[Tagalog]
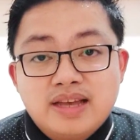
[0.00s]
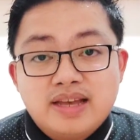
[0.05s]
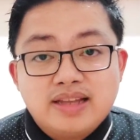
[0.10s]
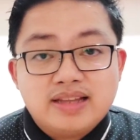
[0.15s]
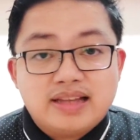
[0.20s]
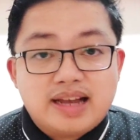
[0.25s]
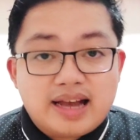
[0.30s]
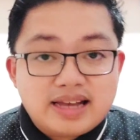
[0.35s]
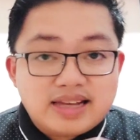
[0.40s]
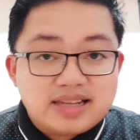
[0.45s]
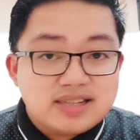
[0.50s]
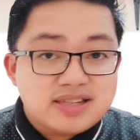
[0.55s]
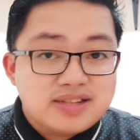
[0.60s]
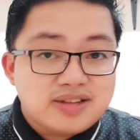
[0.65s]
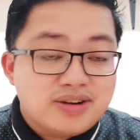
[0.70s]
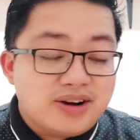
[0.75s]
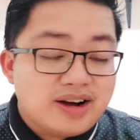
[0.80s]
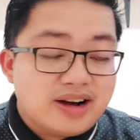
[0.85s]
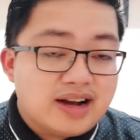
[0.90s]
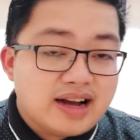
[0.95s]
And guys,
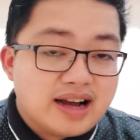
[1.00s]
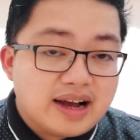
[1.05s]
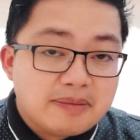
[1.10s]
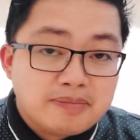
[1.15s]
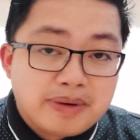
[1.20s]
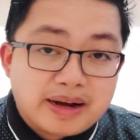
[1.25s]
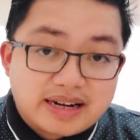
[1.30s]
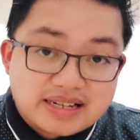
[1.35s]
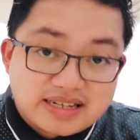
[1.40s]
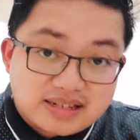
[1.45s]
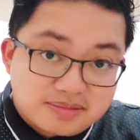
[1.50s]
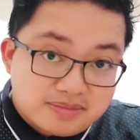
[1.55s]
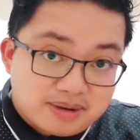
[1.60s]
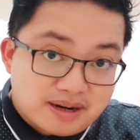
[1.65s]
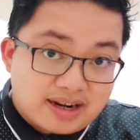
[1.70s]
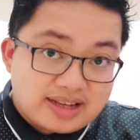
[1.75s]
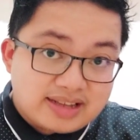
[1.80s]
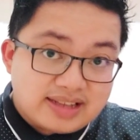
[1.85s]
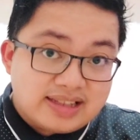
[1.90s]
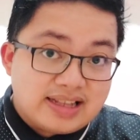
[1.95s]
no, uh, para sa
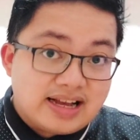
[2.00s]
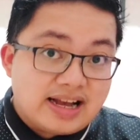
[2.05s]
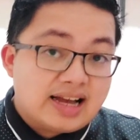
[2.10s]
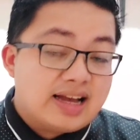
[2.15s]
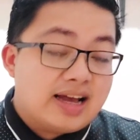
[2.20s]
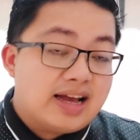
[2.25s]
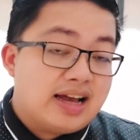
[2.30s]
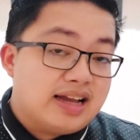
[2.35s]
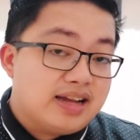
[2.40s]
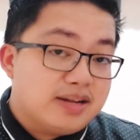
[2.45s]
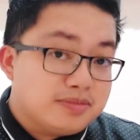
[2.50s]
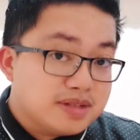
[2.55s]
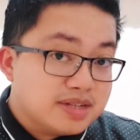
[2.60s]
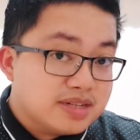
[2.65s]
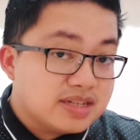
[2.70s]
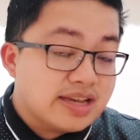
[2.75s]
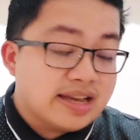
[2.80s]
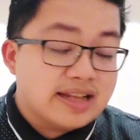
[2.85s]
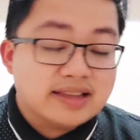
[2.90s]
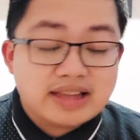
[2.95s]
mga hindi nakaalam
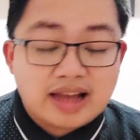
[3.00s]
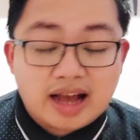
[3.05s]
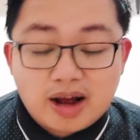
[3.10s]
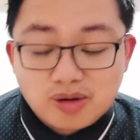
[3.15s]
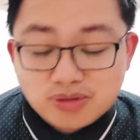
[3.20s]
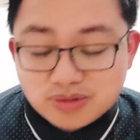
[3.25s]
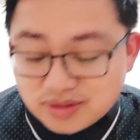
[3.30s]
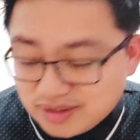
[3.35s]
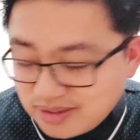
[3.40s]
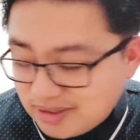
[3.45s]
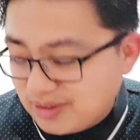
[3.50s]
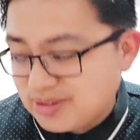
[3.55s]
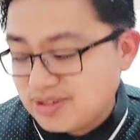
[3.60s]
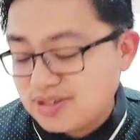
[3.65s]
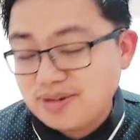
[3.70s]
sa Scent Hound, no?